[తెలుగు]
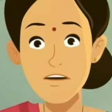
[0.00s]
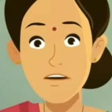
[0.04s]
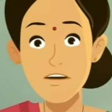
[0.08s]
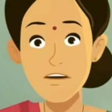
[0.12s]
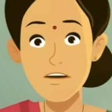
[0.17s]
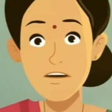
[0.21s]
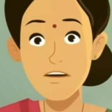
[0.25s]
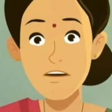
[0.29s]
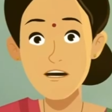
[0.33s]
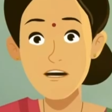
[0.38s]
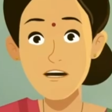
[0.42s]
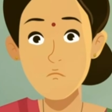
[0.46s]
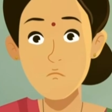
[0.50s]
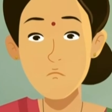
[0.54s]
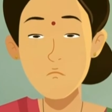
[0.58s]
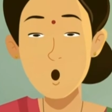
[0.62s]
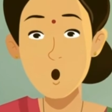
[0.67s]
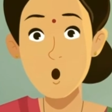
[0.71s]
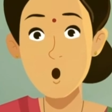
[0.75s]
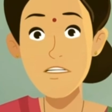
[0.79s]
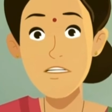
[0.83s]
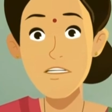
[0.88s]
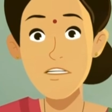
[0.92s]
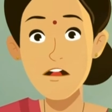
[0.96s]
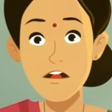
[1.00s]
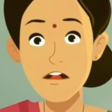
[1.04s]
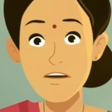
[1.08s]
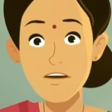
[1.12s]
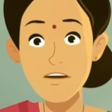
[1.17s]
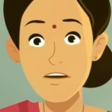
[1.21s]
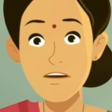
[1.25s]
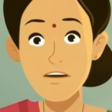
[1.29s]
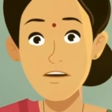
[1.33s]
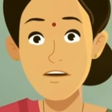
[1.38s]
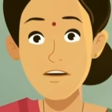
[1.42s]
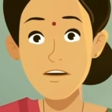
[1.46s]
ఇలా జరుగుతున్నందుకు
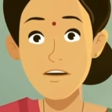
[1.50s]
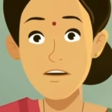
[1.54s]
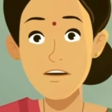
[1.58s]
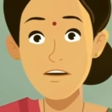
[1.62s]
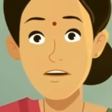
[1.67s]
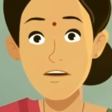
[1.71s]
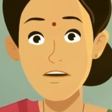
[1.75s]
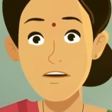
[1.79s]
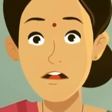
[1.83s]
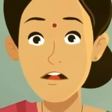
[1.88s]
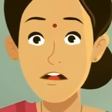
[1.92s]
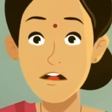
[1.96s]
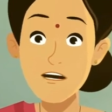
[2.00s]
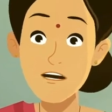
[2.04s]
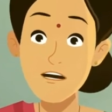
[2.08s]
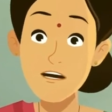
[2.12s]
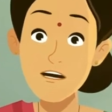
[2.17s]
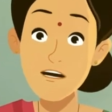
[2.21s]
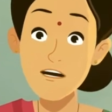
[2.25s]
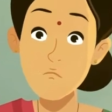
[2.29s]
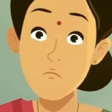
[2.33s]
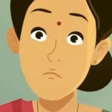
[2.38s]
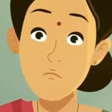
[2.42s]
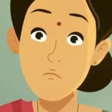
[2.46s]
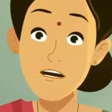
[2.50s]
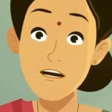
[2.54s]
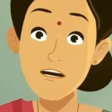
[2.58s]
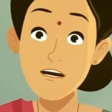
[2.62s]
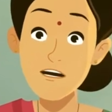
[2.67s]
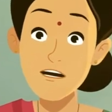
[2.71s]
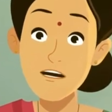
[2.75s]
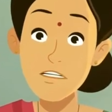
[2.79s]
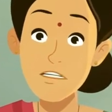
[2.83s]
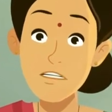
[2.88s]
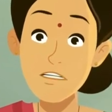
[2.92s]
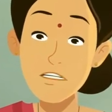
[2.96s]
నాకు చాలా
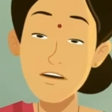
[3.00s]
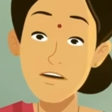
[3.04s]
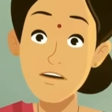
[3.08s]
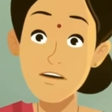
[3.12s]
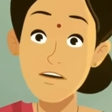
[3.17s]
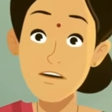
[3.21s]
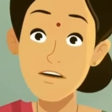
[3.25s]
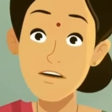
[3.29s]
బాధగా ఉంది